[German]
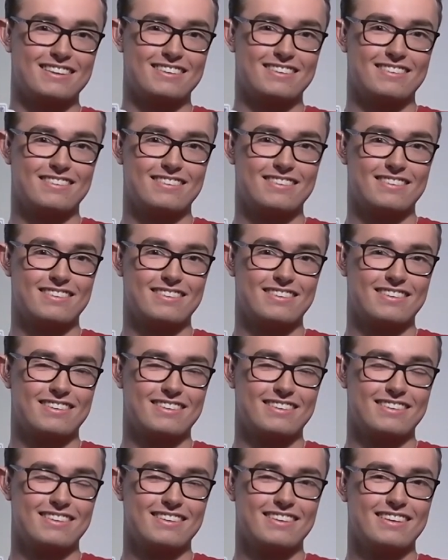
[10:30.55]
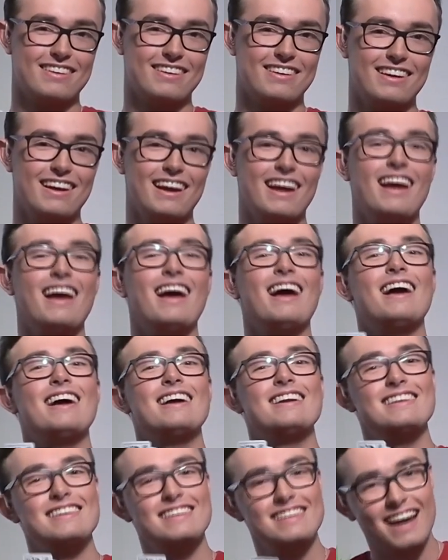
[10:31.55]
Ja, wünsche ich dir
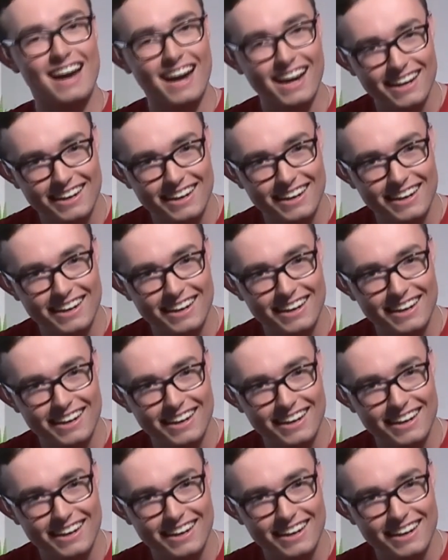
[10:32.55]
auch. Danke.